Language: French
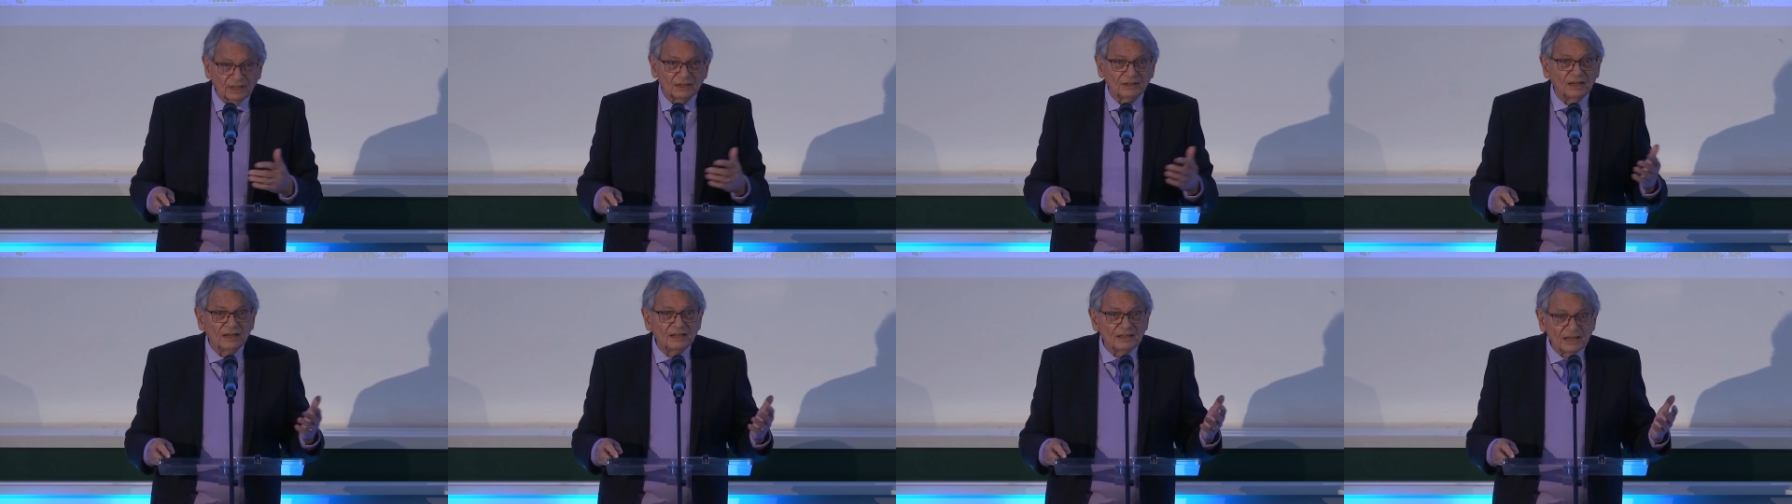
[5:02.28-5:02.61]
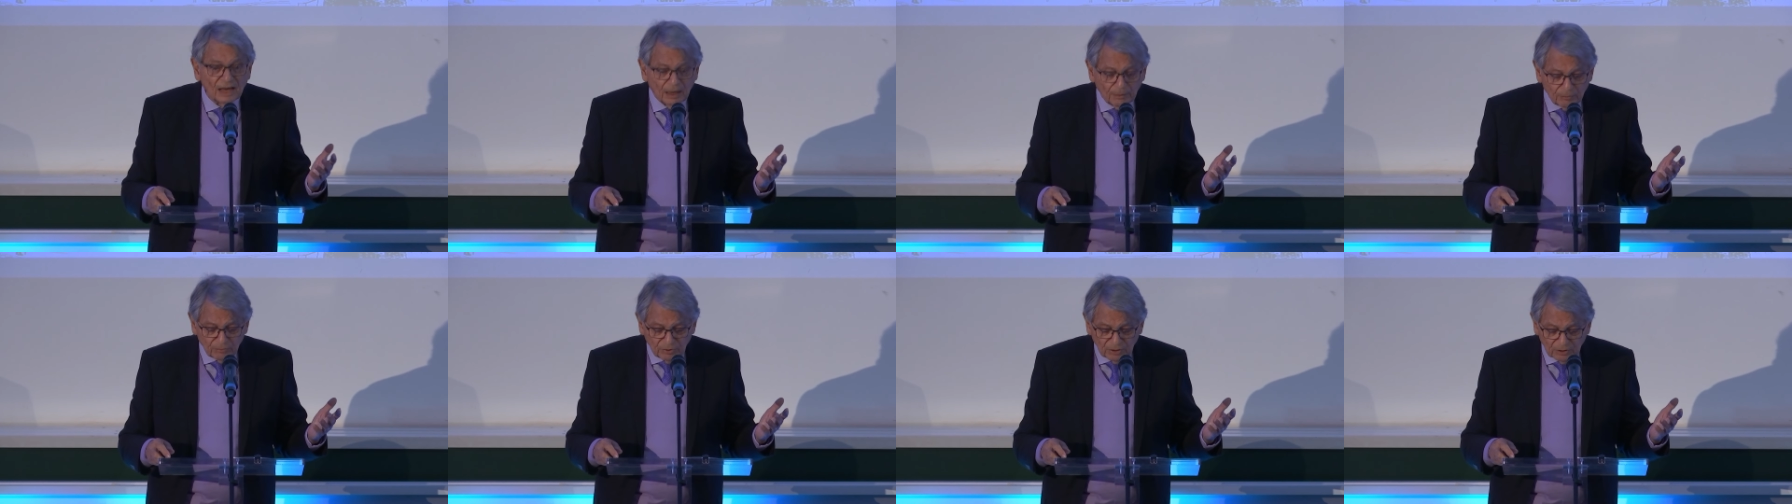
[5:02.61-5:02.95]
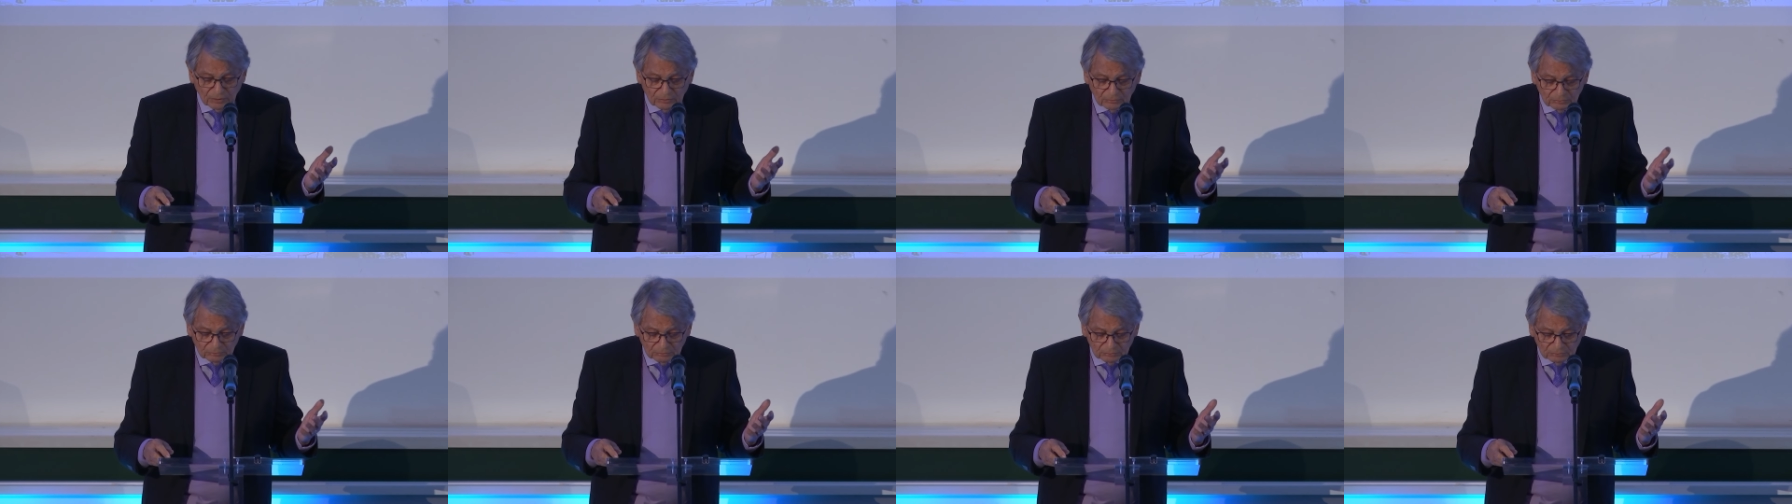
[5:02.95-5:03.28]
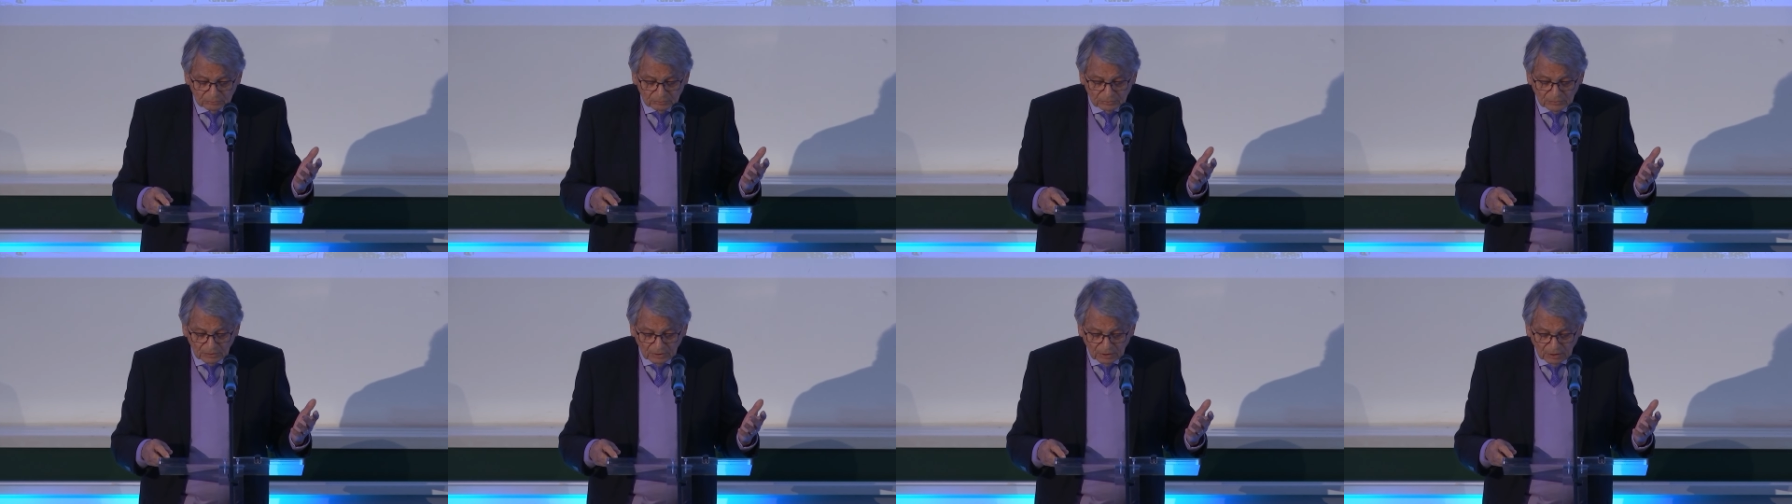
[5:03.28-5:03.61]
indéniables.
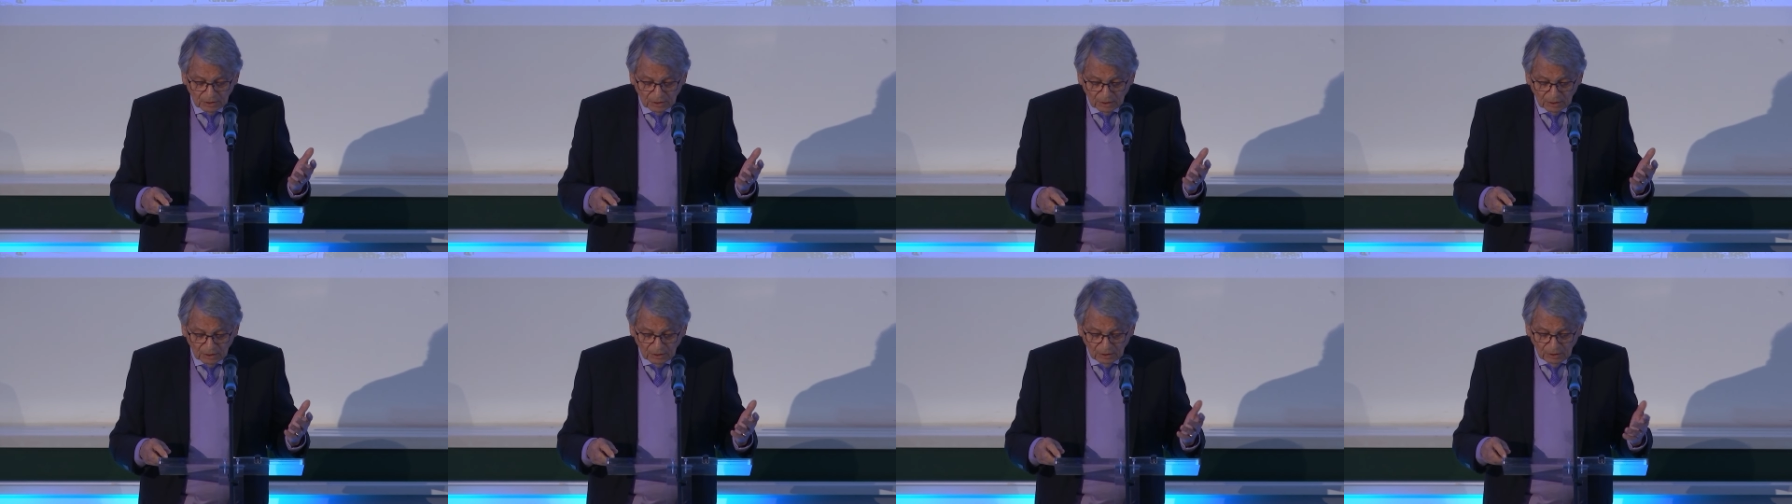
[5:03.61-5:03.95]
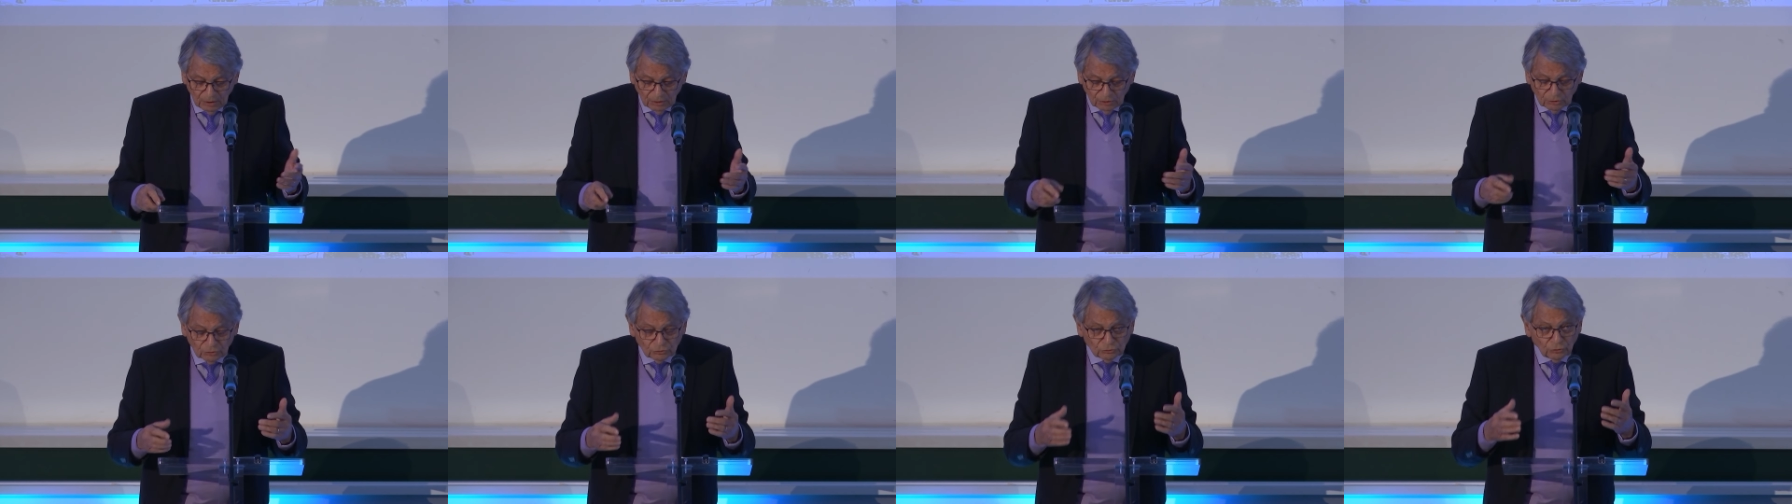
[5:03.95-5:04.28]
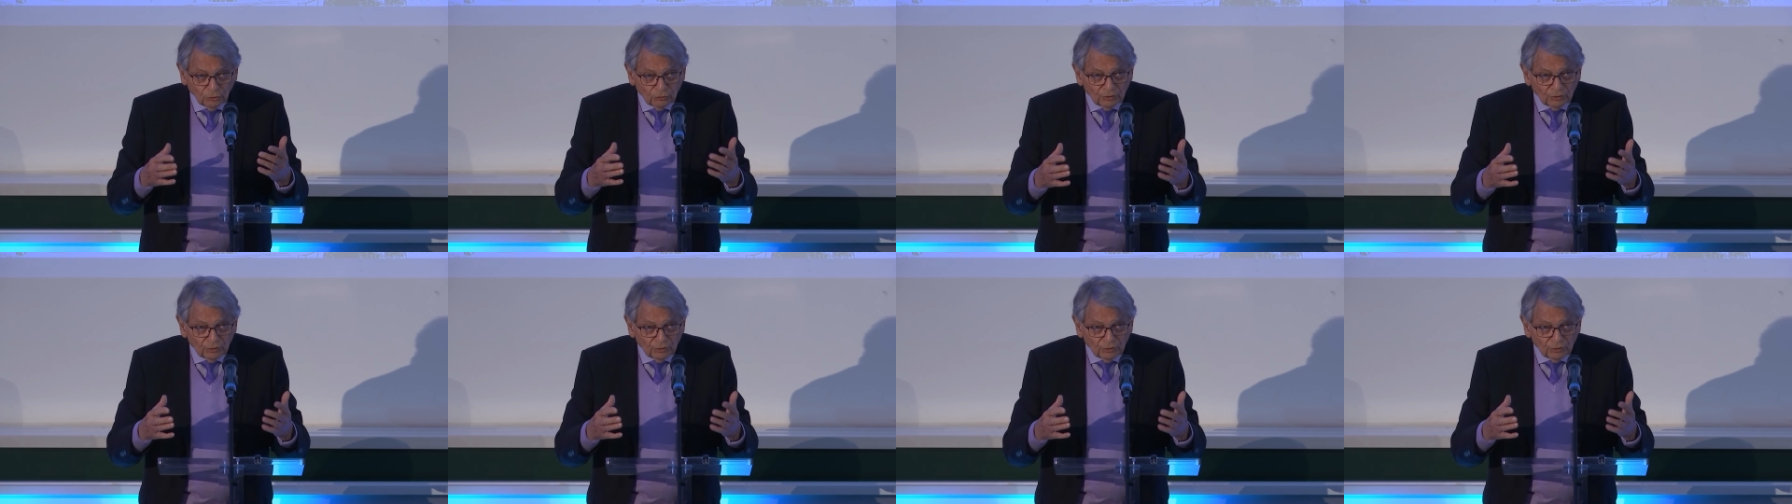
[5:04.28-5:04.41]
Quand